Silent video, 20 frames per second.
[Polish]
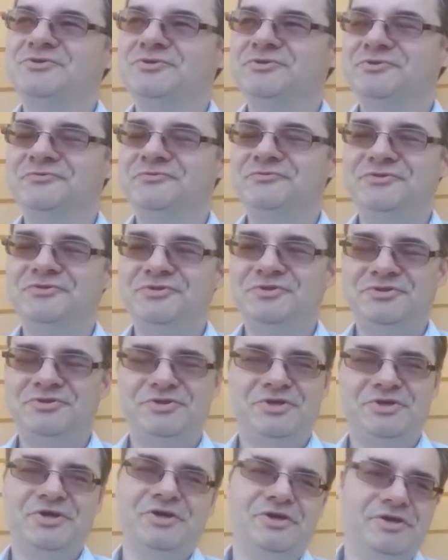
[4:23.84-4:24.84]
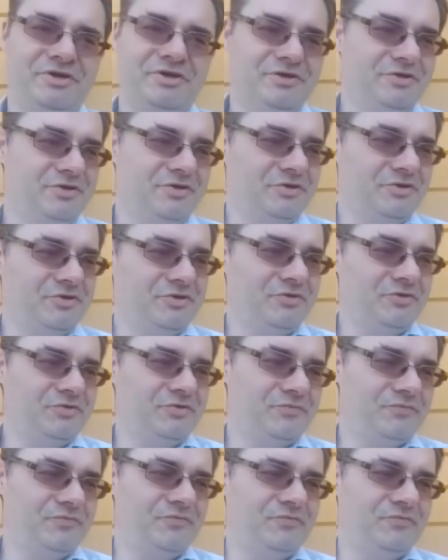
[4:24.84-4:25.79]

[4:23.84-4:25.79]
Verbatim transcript: rzeczywiście. E,